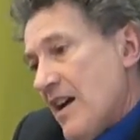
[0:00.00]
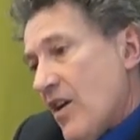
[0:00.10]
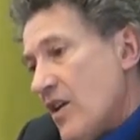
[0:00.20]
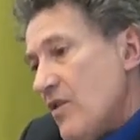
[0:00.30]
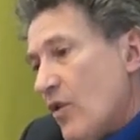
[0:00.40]

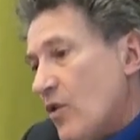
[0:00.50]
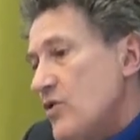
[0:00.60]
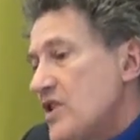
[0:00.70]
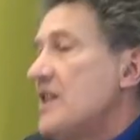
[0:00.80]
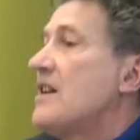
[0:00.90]

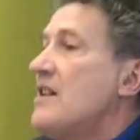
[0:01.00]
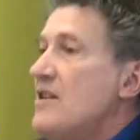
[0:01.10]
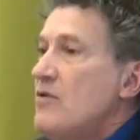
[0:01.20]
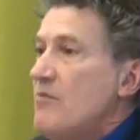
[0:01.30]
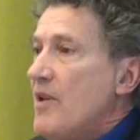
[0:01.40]

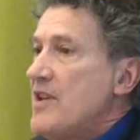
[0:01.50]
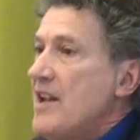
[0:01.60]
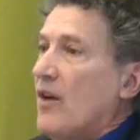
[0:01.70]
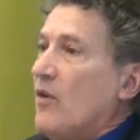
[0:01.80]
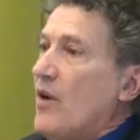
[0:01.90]
recyclé d'une
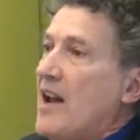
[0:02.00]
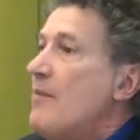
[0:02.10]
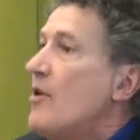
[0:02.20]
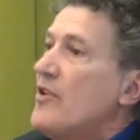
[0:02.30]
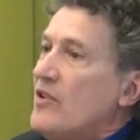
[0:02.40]
manière euh, à
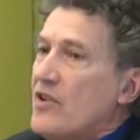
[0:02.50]
la mode,